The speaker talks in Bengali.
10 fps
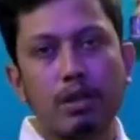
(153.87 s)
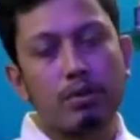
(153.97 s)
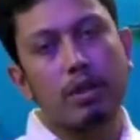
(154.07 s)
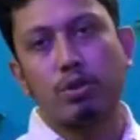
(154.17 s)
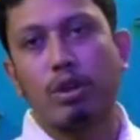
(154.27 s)

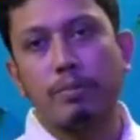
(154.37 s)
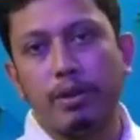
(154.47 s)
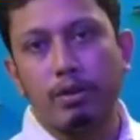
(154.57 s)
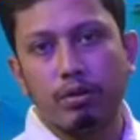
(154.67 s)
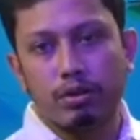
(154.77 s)
যেহেতু এটা শর্ট
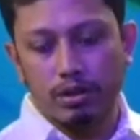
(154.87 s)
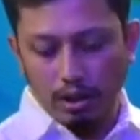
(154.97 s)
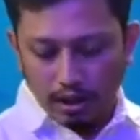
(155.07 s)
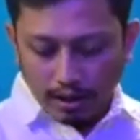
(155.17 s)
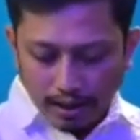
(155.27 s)
ভিডিও করছি
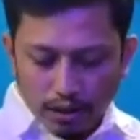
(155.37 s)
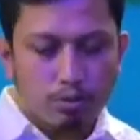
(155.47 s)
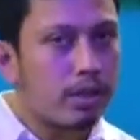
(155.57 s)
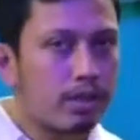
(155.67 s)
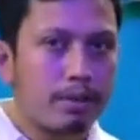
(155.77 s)
এস
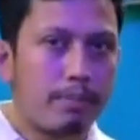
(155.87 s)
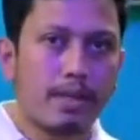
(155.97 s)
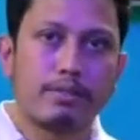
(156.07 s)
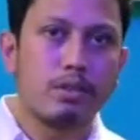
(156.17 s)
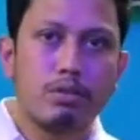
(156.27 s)
টোয়েন্টি থ্রি
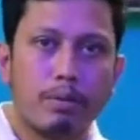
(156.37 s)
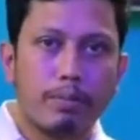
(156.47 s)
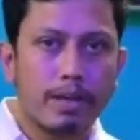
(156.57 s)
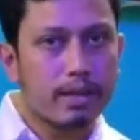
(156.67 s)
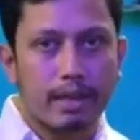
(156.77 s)
প্লাস কিন্তু
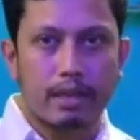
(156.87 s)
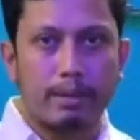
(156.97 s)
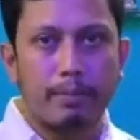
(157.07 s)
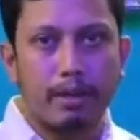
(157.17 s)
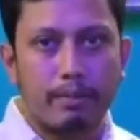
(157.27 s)
আমরা এখানে
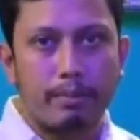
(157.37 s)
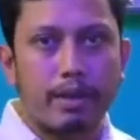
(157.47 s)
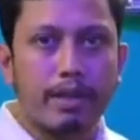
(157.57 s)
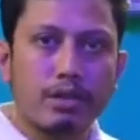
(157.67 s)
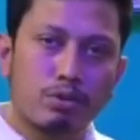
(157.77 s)
দেখাতে পারলাম না
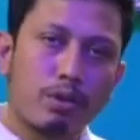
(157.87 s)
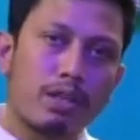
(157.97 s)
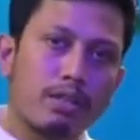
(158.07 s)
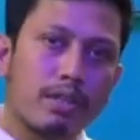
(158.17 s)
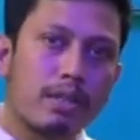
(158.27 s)
বাট এস
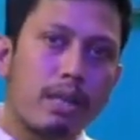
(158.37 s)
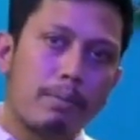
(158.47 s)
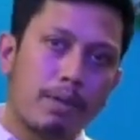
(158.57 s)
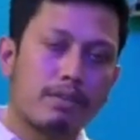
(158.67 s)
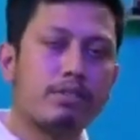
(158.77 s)
টোয়েন্টি থ্রি
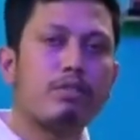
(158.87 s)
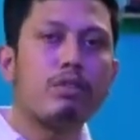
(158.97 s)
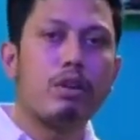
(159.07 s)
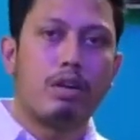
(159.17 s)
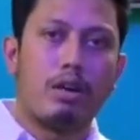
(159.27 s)
প্লাসেরও
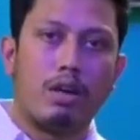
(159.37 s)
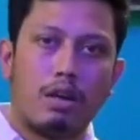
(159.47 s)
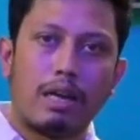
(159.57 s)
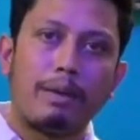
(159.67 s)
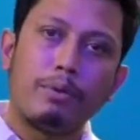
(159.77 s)

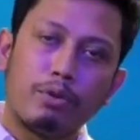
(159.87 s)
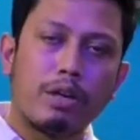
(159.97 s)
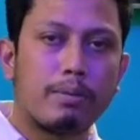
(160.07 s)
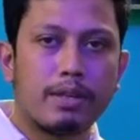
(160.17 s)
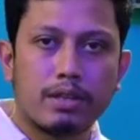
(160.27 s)
লাইভ
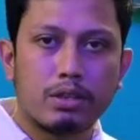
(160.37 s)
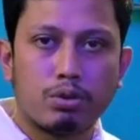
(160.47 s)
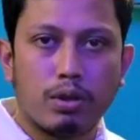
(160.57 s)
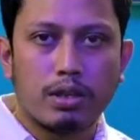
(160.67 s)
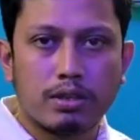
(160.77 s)
ইউনিট আমাদের কাছে
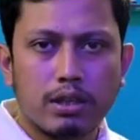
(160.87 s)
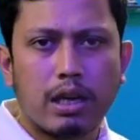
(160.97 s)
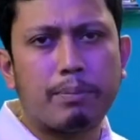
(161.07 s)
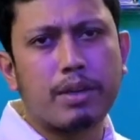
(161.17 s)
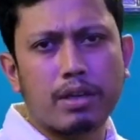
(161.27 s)
চলে এসছে
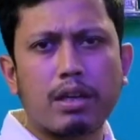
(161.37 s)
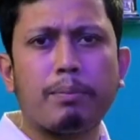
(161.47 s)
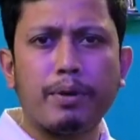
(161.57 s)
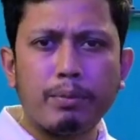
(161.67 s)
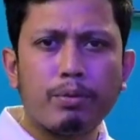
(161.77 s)
আপনারা
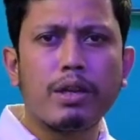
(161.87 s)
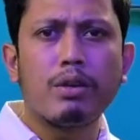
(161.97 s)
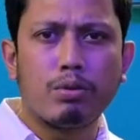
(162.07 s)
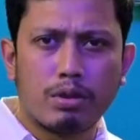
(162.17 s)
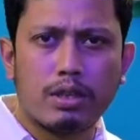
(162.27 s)
যারা প্রি বুকিং
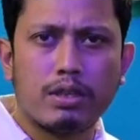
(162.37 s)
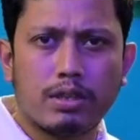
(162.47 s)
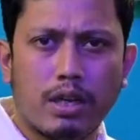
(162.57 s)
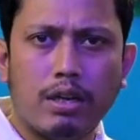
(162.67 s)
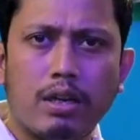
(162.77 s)
করতে
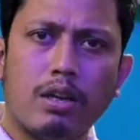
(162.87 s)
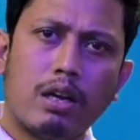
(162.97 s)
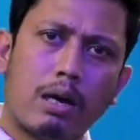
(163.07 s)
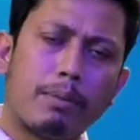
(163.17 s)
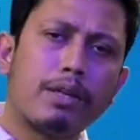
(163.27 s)
চান
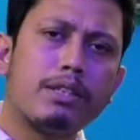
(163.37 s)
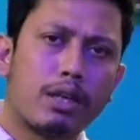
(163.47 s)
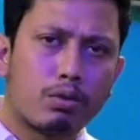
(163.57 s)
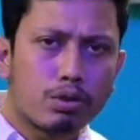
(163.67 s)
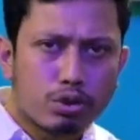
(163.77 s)
আমাদের
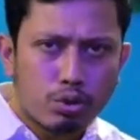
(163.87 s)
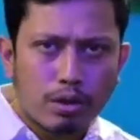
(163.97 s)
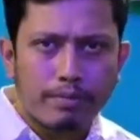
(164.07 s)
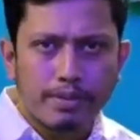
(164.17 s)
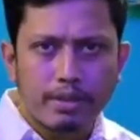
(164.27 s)
যে কোনো
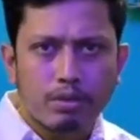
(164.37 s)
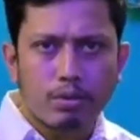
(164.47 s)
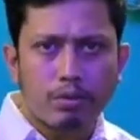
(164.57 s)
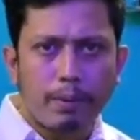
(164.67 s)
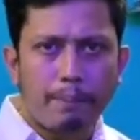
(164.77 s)
স্টোরে ভিজিট
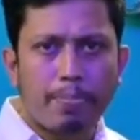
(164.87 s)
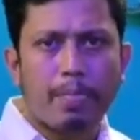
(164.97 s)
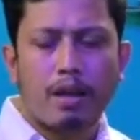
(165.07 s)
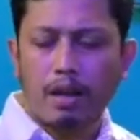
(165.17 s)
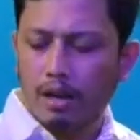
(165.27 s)
করুন
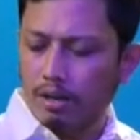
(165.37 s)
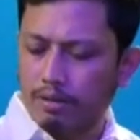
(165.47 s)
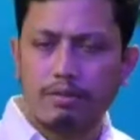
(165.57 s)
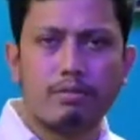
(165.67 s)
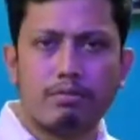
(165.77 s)
আর
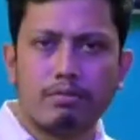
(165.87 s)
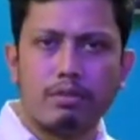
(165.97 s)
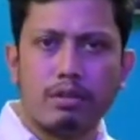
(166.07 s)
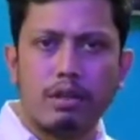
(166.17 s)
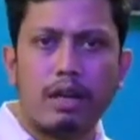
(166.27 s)

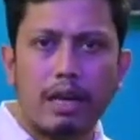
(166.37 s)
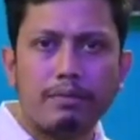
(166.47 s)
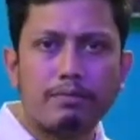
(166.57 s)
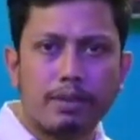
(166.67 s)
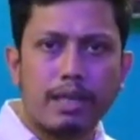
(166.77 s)

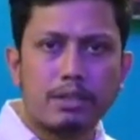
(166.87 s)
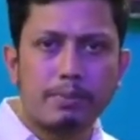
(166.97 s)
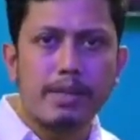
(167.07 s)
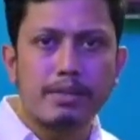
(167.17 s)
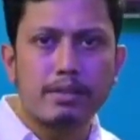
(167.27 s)
লাইভ
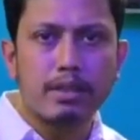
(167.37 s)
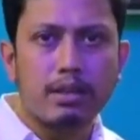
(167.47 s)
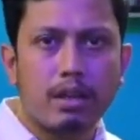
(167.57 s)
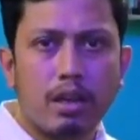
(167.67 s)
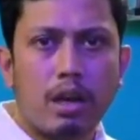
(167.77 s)
এক্সপিরিয়েন্স নিন
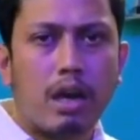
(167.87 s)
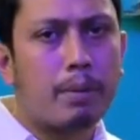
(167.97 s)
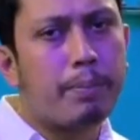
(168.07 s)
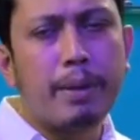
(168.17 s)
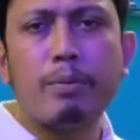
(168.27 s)

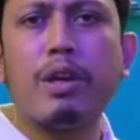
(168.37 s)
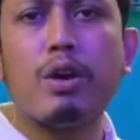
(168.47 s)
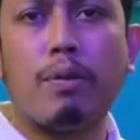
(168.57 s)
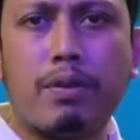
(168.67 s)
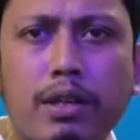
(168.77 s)
আর প্রি বুকিং
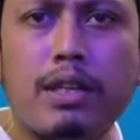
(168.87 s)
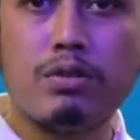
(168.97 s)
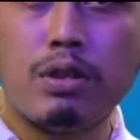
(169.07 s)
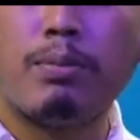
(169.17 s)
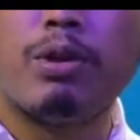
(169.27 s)
অফার নিয়ে যদি